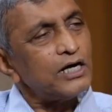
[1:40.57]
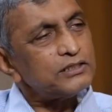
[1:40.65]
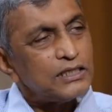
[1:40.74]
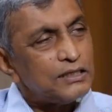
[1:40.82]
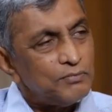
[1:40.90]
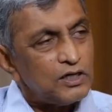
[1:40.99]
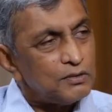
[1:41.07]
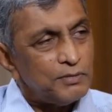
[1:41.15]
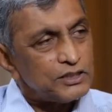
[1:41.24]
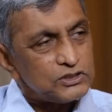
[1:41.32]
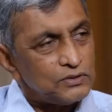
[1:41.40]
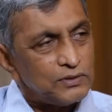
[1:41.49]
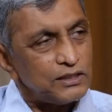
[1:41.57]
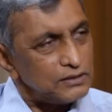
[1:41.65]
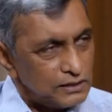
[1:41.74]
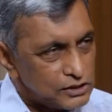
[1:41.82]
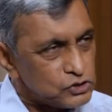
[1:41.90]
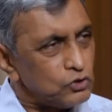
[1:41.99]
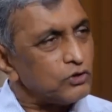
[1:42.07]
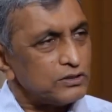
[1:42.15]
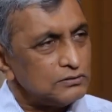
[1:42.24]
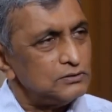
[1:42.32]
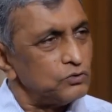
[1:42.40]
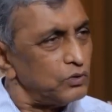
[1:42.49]
ఆట నియమాలు మార్చడం అన్నది నా
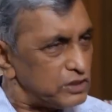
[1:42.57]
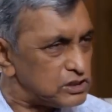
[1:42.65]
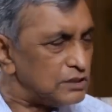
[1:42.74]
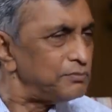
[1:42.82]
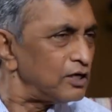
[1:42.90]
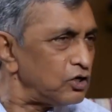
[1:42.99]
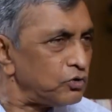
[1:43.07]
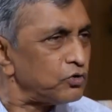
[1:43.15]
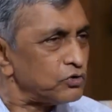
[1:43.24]
స్లోగన్ కొన్ని సినిమాల్లో కూడా